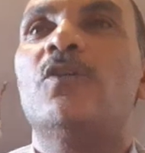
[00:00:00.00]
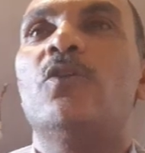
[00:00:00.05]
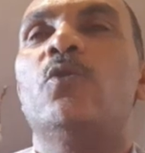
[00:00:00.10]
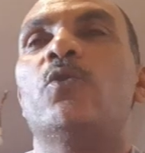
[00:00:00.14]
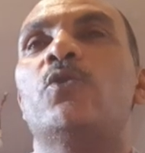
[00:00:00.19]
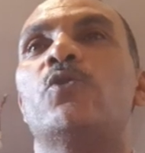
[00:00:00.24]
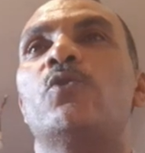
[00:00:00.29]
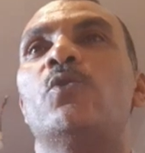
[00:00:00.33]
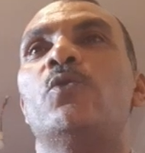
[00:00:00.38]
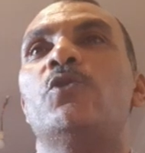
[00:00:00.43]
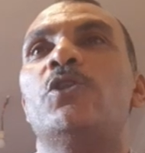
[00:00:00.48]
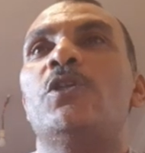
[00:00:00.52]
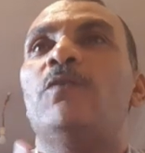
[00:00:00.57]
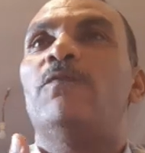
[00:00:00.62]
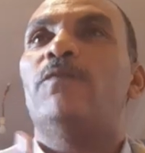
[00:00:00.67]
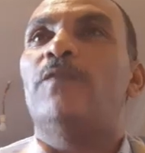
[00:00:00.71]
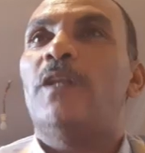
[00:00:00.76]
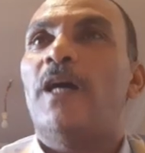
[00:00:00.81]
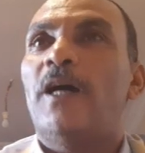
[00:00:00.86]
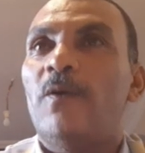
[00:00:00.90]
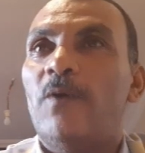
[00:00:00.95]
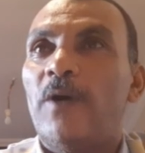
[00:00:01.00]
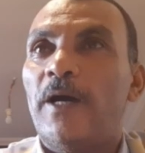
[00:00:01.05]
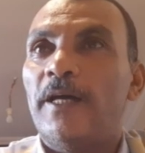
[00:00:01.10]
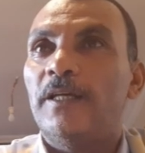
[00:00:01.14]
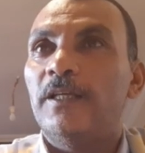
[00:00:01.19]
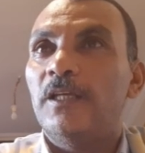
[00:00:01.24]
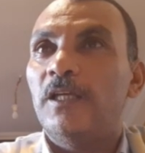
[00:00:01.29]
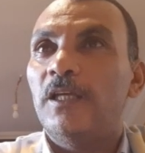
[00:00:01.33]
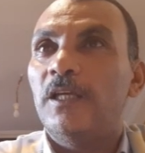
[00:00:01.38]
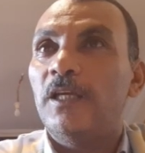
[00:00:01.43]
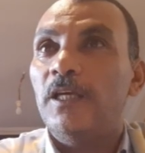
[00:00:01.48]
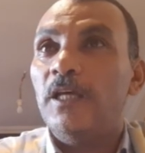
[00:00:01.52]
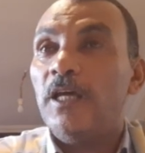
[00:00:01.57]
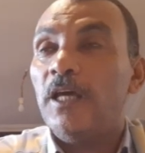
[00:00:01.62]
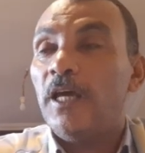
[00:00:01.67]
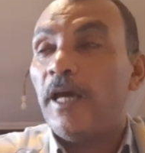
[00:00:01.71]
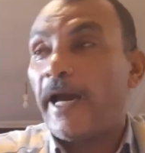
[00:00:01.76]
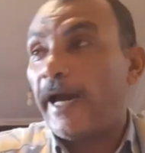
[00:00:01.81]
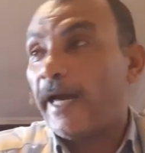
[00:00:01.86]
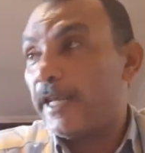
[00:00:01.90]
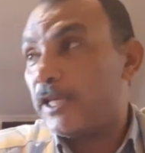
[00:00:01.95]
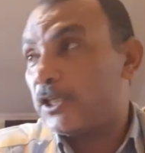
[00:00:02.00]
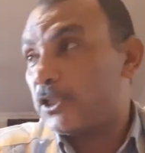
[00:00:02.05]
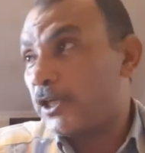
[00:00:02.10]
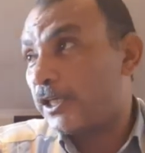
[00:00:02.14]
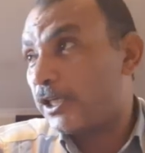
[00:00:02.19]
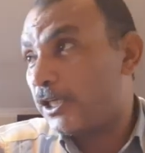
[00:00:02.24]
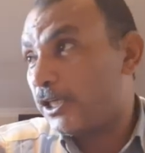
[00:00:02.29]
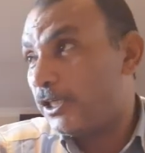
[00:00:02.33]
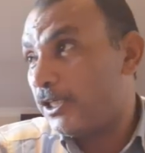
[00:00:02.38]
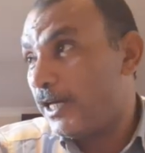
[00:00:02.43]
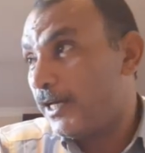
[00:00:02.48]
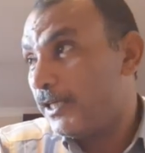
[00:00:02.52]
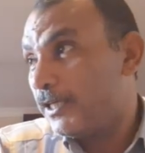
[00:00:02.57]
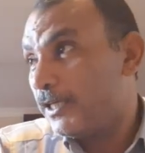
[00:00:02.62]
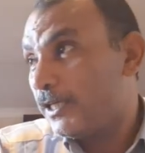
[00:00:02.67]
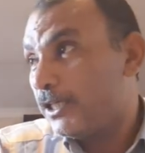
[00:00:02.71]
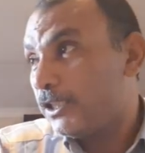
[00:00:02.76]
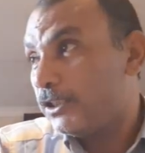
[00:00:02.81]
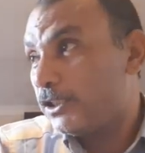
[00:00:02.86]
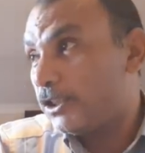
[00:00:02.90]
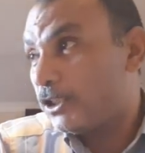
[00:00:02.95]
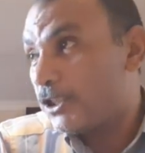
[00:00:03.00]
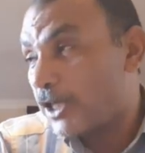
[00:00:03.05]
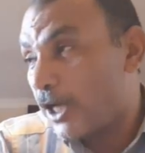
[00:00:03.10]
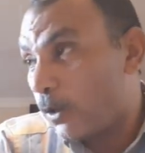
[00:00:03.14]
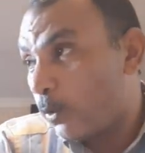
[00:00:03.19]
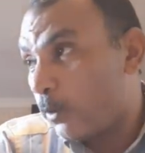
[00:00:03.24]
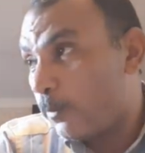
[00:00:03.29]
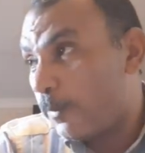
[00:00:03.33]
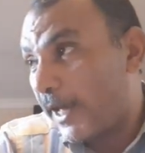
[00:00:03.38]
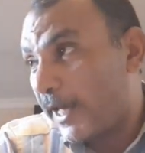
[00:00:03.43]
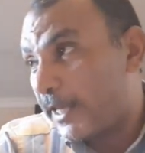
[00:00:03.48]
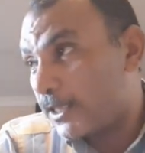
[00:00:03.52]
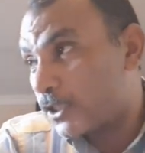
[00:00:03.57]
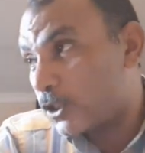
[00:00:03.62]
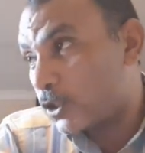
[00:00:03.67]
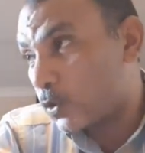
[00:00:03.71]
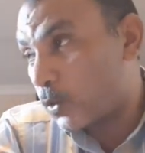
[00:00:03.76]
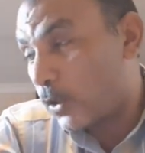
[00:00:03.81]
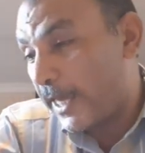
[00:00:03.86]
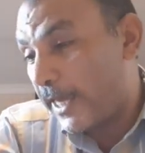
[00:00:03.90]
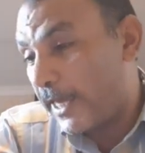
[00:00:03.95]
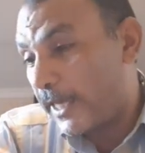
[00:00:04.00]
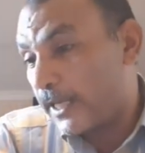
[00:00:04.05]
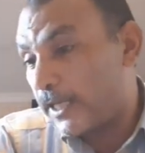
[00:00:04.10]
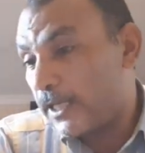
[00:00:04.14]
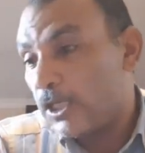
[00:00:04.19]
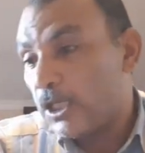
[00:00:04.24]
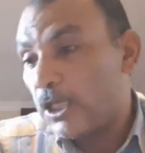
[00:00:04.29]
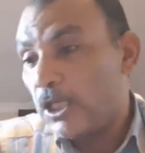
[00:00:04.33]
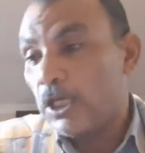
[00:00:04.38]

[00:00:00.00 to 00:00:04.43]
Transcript: الاكسجين في الهواء علشان كده تجاوب على السؤال